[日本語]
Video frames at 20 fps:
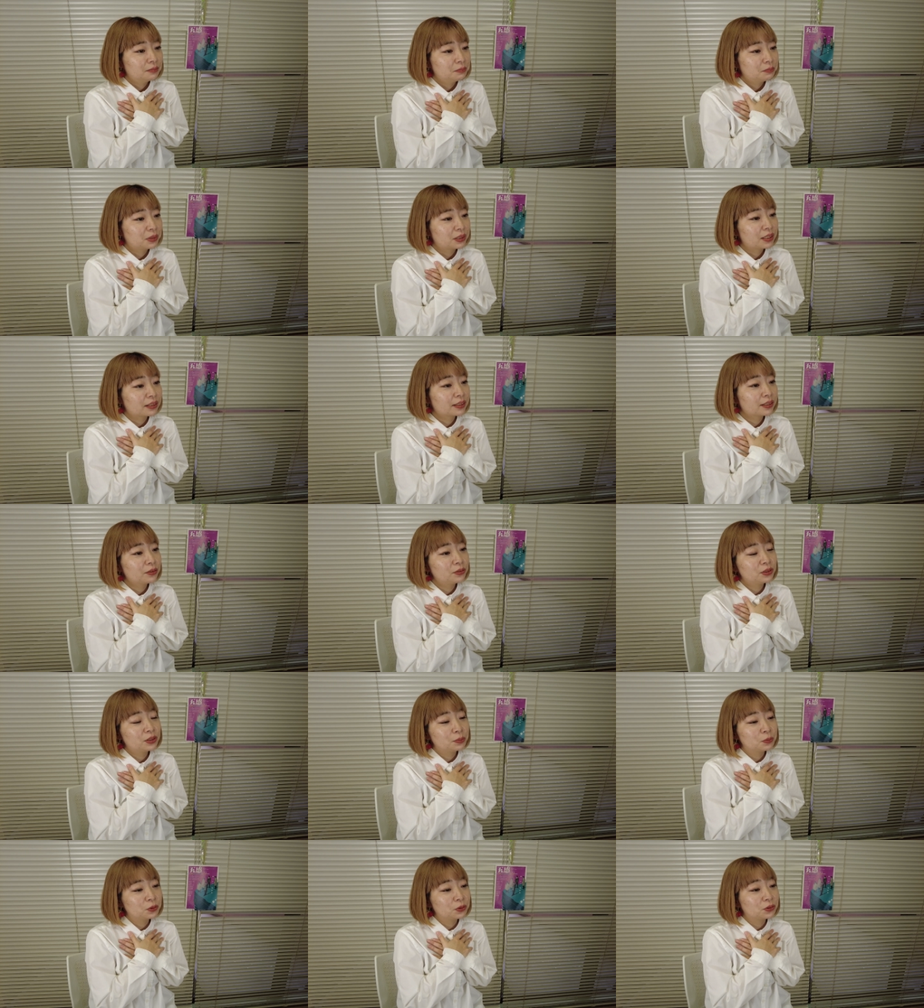まあ、竹
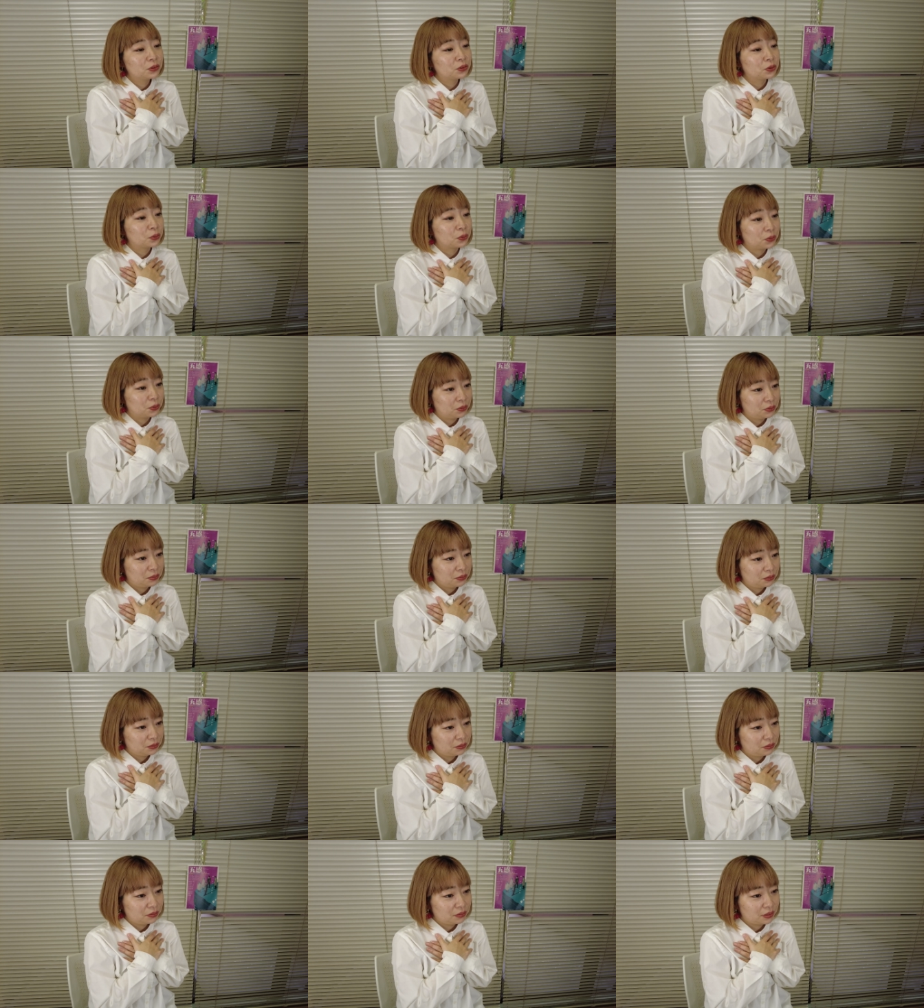内門長
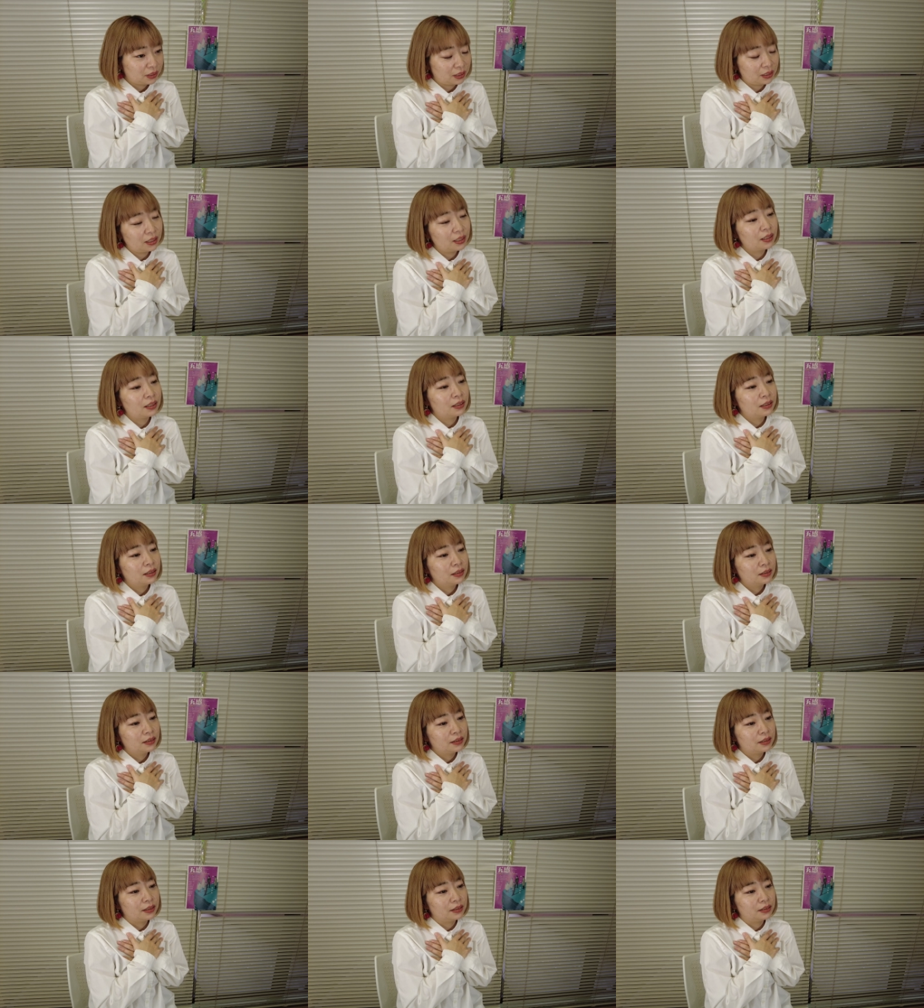から
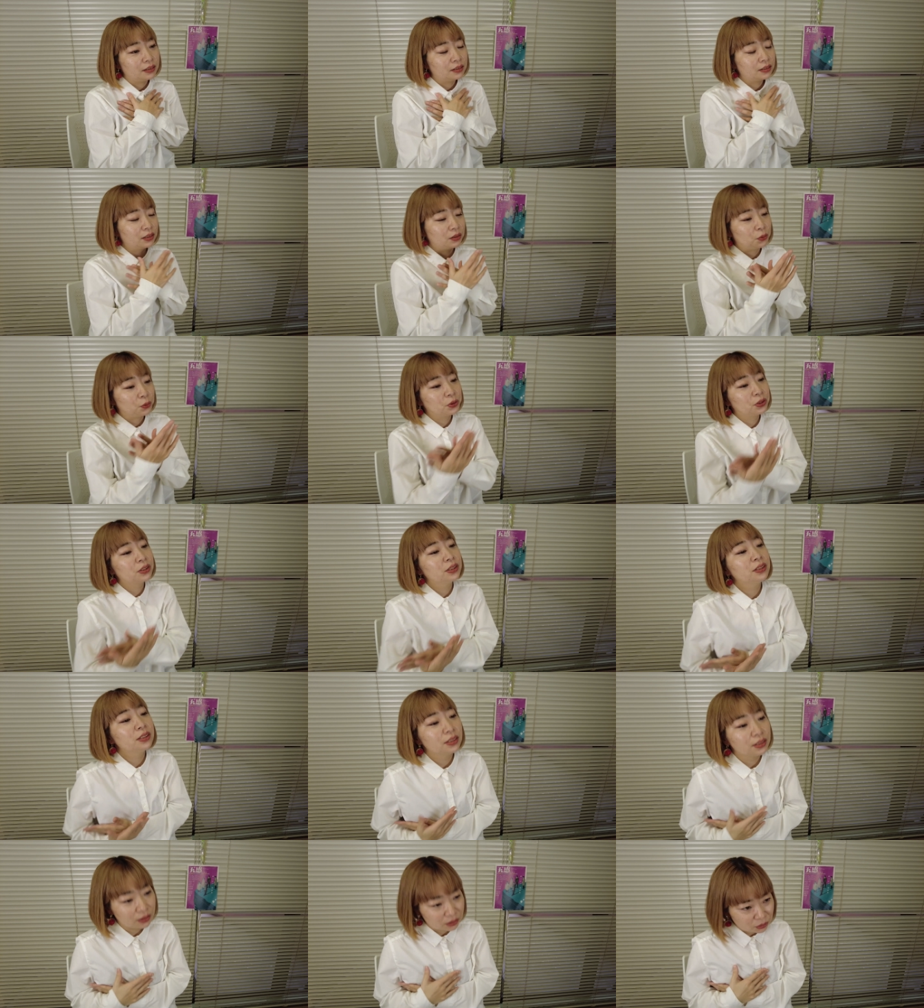出てきた五
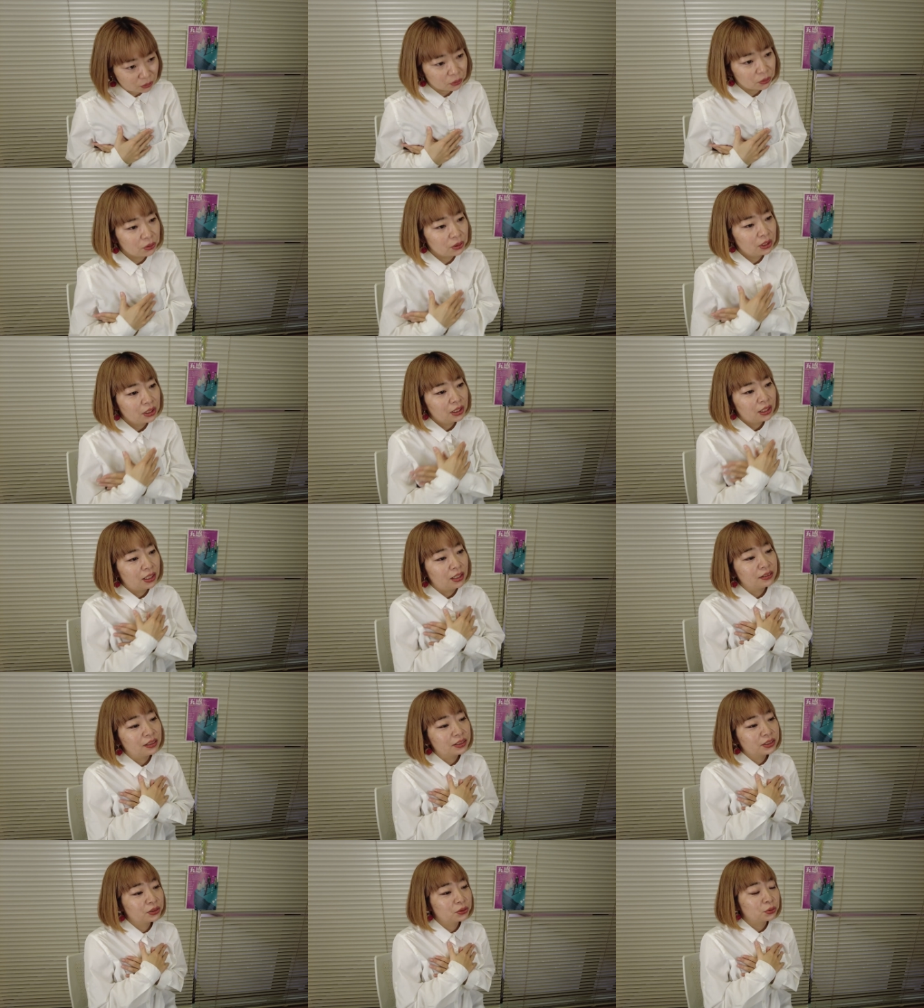色人の
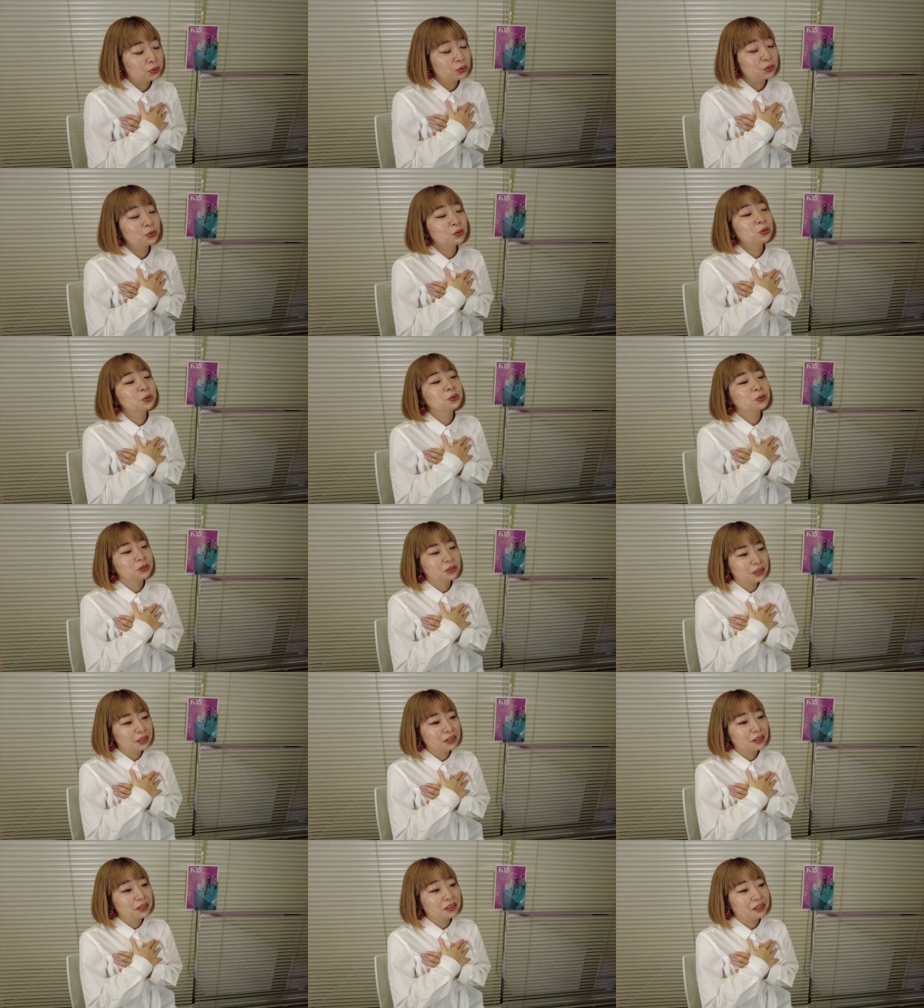話ということ
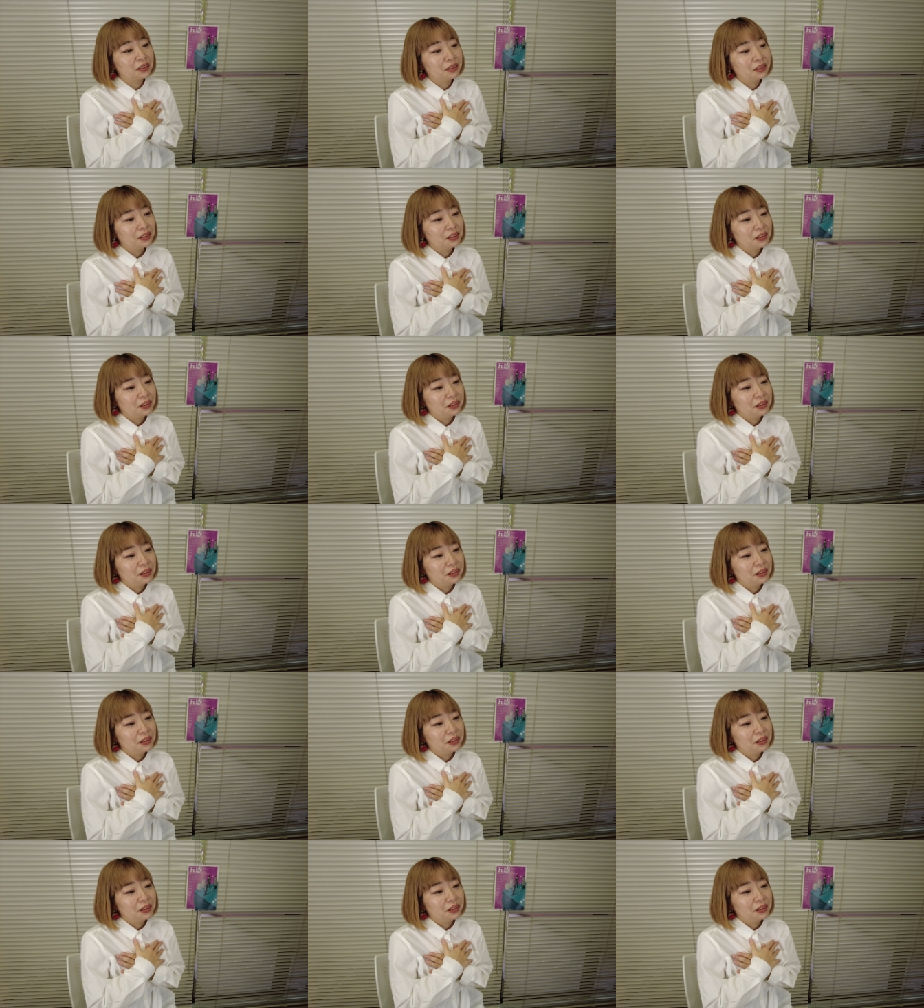で、